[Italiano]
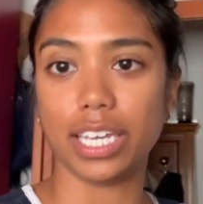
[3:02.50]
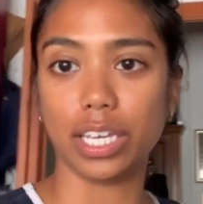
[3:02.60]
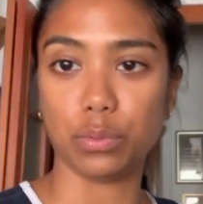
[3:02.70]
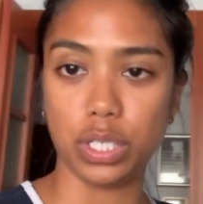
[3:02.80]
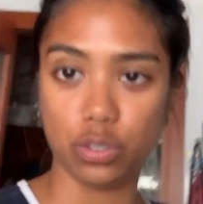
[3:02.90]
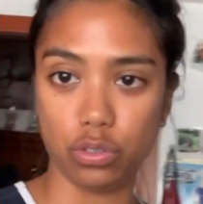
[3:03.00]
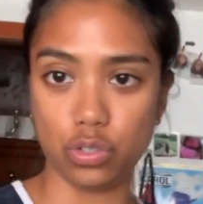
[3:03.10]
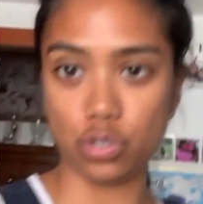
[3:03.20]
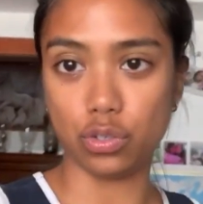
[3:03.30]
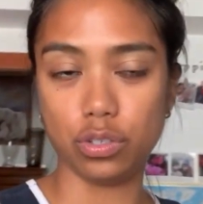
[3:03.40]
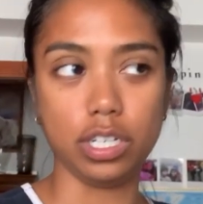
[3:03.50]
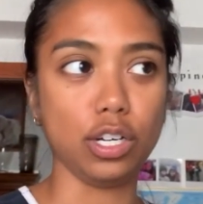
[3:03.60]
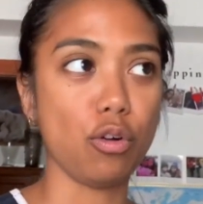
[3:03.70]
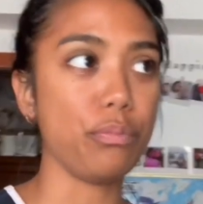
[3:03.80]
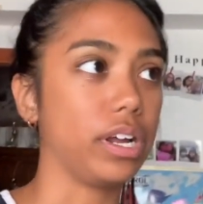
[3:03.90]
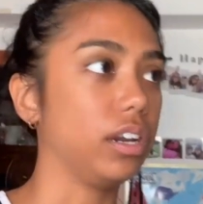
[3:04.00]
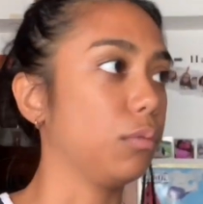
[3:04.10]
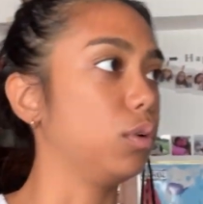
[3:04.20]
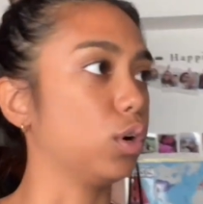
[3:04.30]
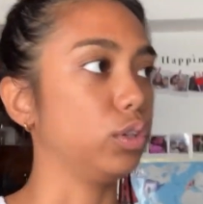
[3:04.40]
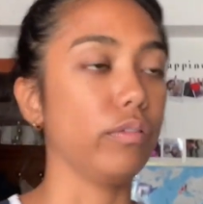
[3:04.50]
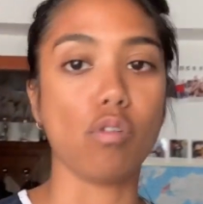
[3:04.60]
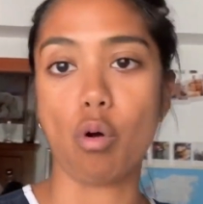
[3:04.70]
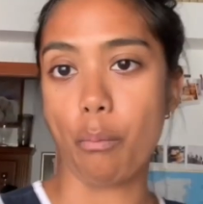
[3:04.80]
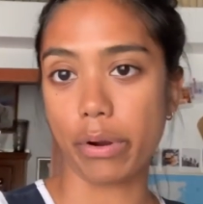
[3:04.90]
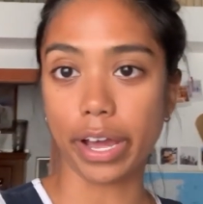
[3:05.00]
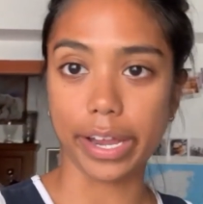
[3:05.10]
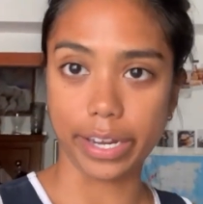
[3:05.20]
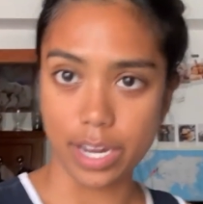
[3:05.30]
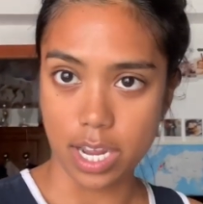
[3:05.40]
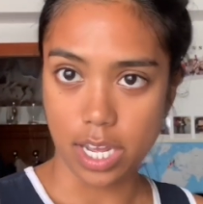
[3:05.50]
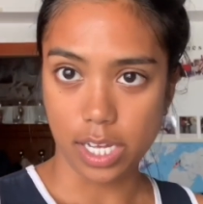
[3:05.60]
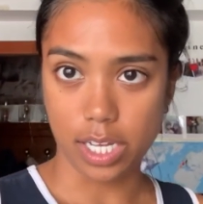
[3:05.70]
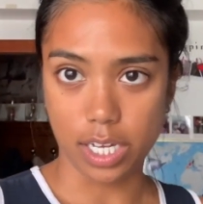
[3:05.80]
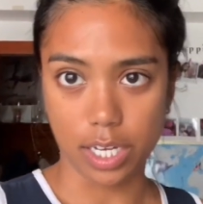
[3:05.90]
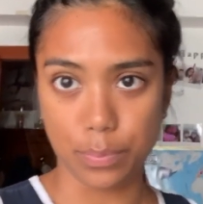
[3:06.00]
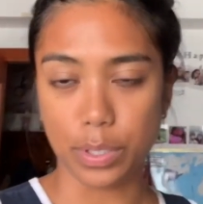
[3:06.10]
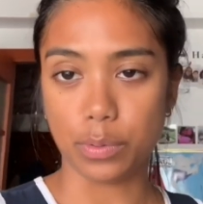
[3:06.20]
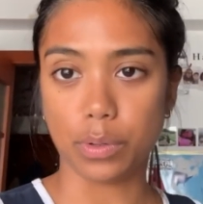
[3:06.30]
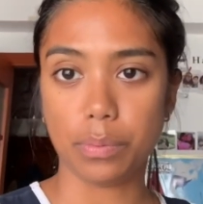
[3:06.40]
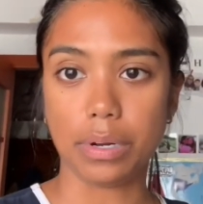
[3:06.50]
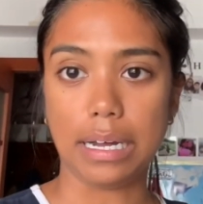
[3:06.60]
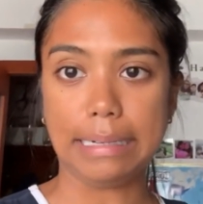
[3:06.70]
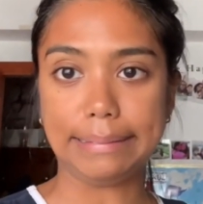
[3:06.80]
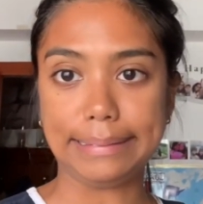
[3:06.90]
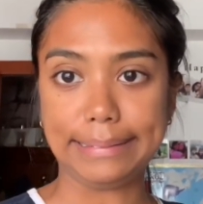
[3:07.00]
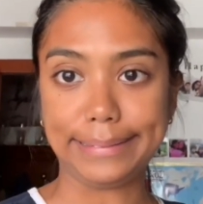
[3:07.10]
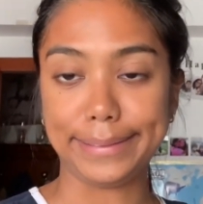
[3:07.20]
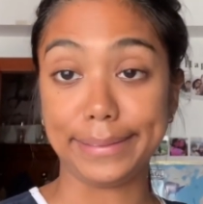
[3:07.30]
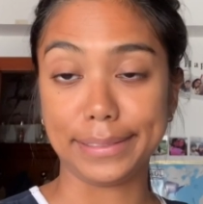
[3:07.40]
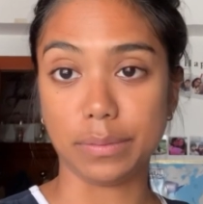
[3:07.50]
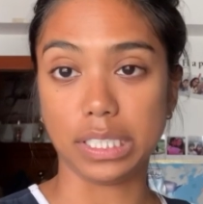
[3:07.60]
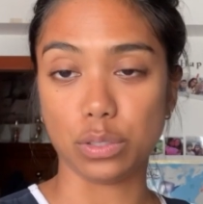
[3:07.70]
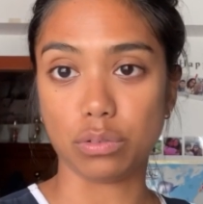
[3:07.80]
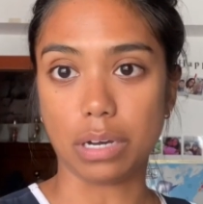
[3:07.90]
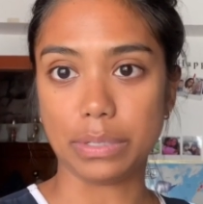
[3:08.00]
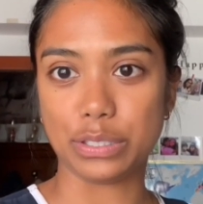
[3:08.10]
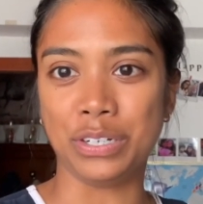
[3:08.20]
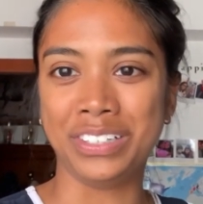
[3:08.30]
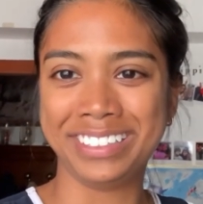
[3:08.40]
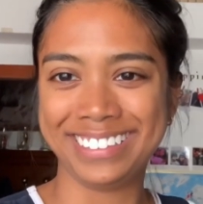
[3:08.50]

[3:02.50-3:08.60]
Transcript: che quindi ho deciso di comprare quello che dovevo comprare uh, per mio papà eh, direttamente su Amazon.